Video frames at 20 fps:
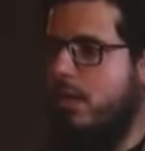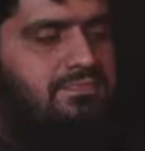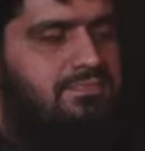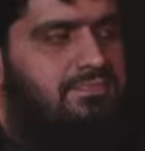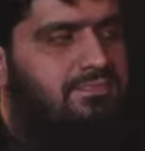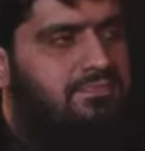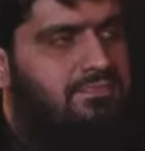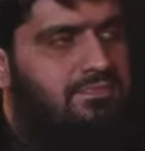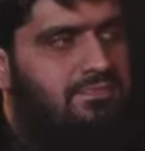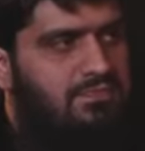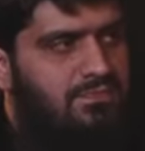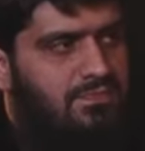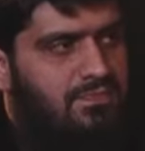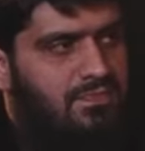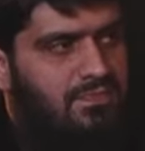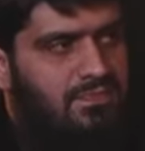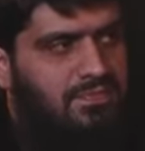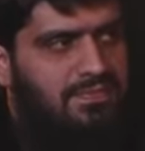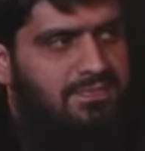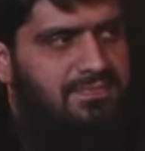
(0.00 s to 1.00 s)
तारीख़ ने
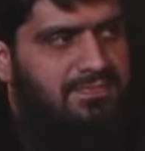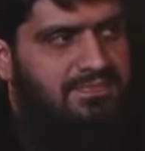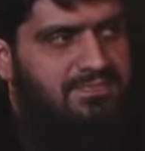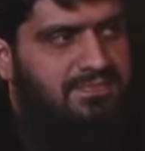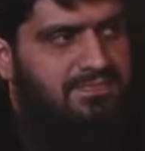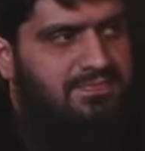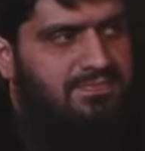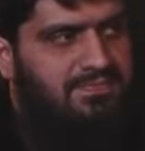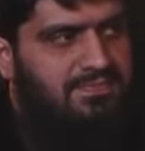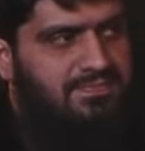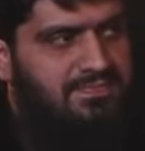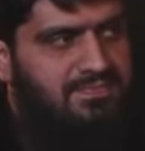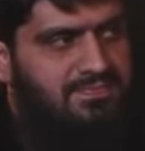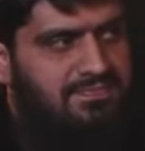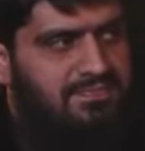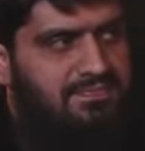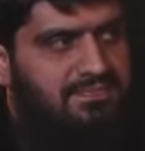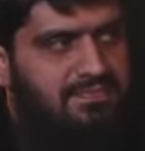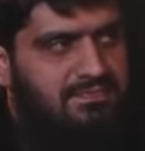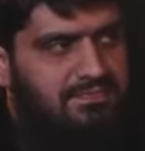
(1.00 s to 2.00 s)
जिस तरह हमें बताया है
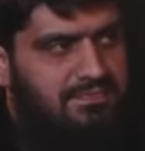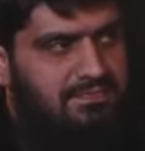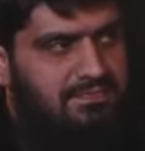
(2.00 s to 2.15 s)
और